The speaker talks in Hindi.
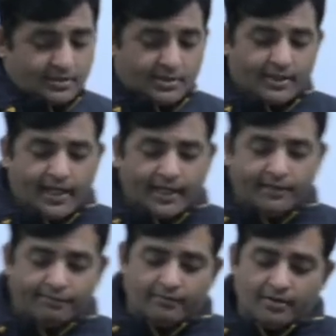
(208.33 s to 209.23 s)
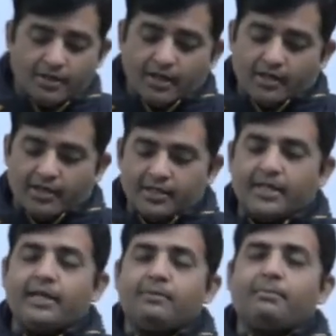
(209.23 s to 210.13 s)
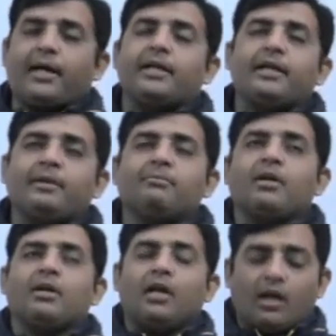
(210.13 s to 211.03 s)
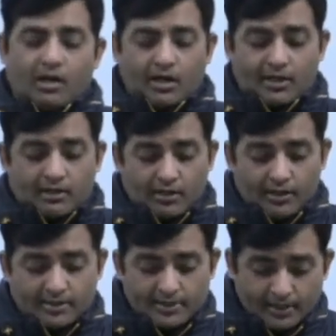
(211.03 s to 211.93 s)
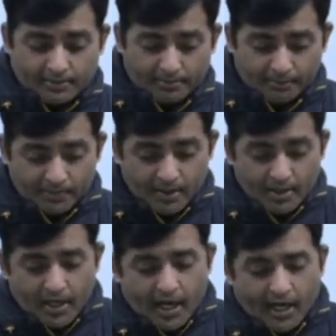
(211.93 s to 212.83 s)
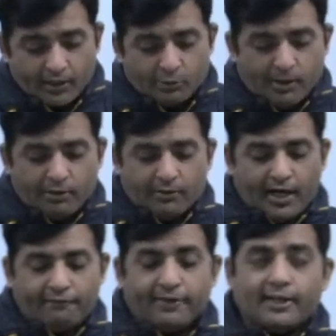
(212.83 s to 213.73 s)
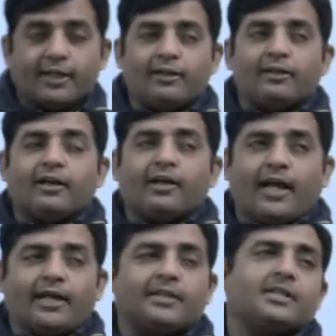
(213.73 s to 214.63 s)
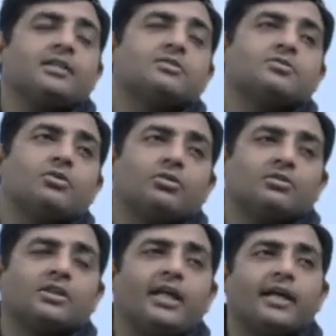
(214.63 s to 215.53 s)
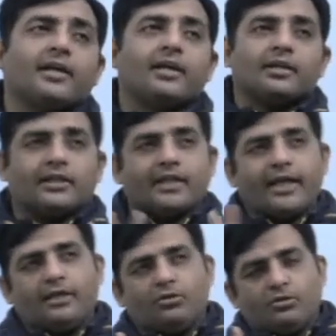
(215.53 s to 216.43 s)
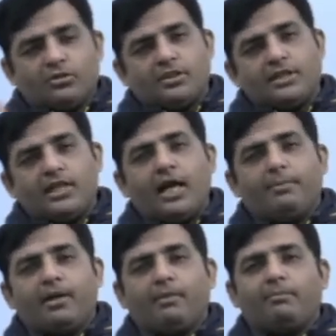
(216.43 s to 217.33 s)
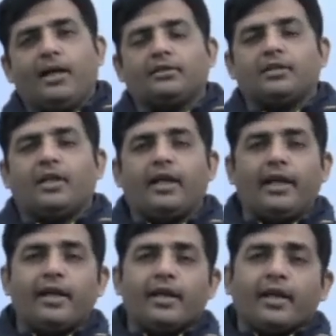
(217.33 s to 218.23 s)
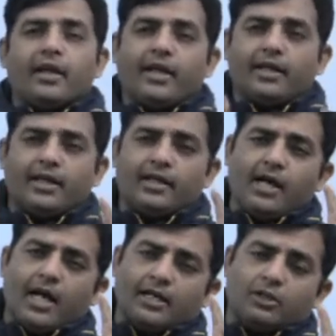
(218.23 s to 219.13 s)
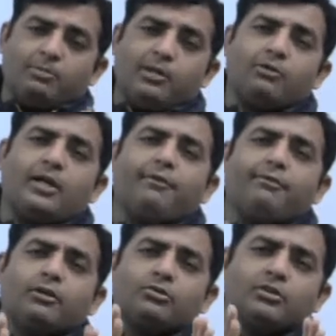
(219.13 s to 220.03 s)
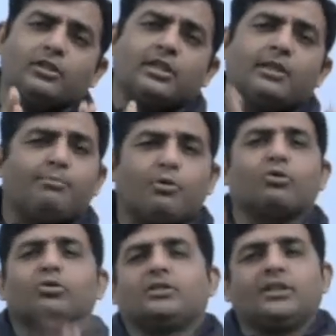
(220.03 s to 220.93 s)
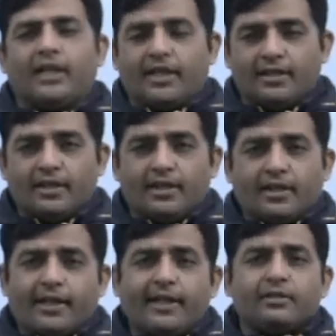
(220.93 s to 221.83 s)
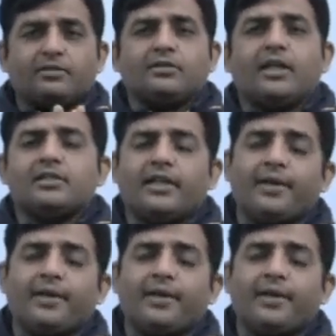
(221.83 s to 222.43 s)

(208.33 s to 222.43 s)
लाइफ रिटेन बाय हिम और हर सेल्फ ऑटोबायोग्राफिकल राइटिंग्स जो होती है देखिए दो चीजें यहां पर हम बात करेंगे एक ऑटोबायोग्राफी खुद ही की बुक होती है राइट जैसे